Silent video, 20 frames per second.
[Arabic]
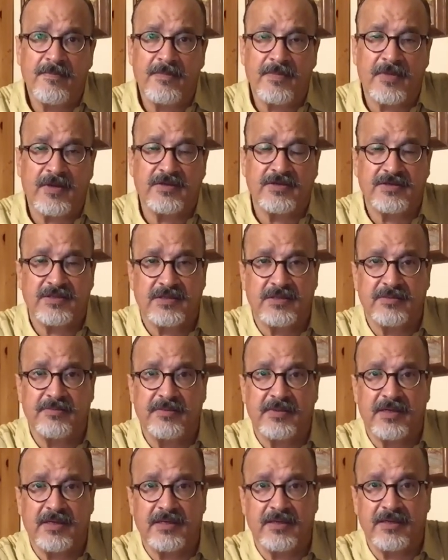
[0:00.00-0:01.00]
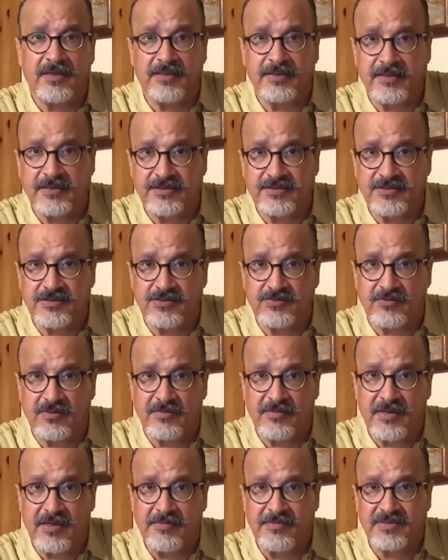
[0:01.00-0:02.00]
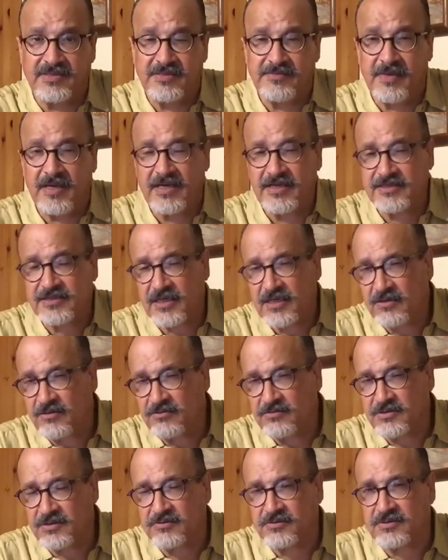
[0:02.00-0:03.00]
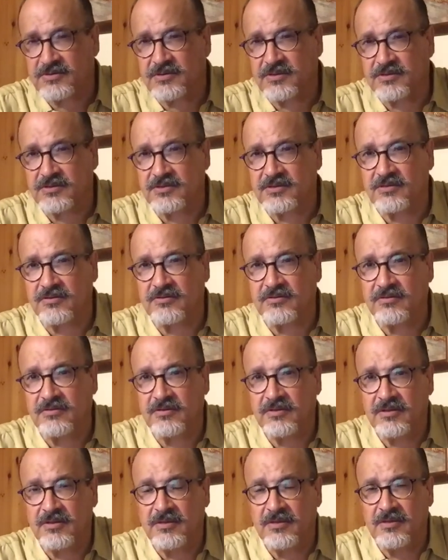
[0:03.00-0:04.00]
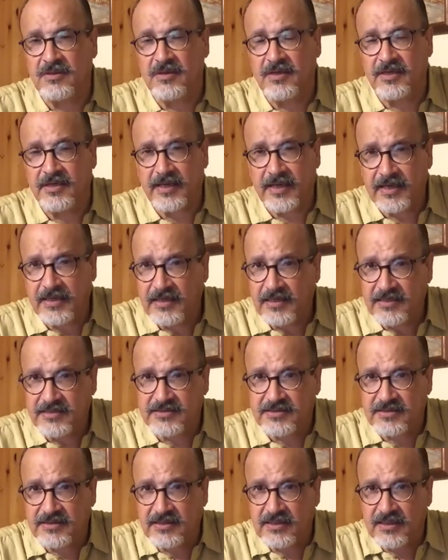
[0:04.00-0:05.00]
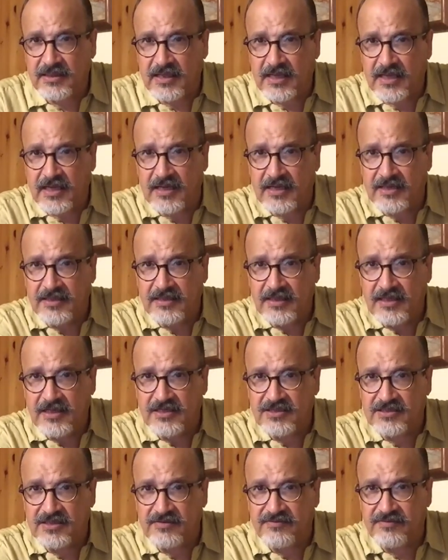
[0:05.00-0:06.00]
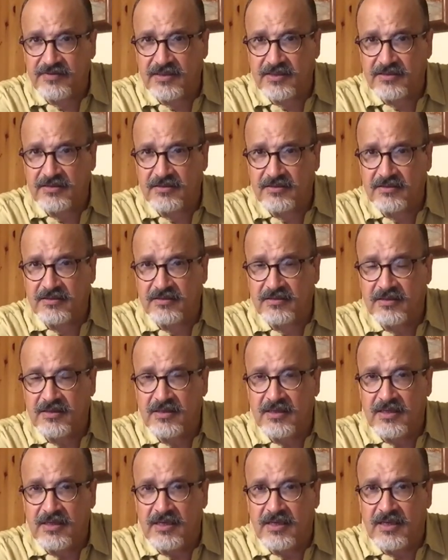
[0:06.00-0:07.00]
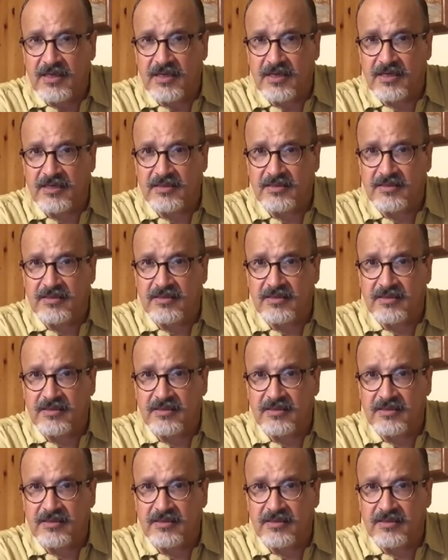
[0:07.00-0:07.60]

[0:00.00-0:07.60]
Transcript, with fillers: انت دابا هذيك الشتيتواب اللي عملتي معايا شحال كنتي وصلتي له انا قال لي السيد الخراني اللي شاف هاد هاد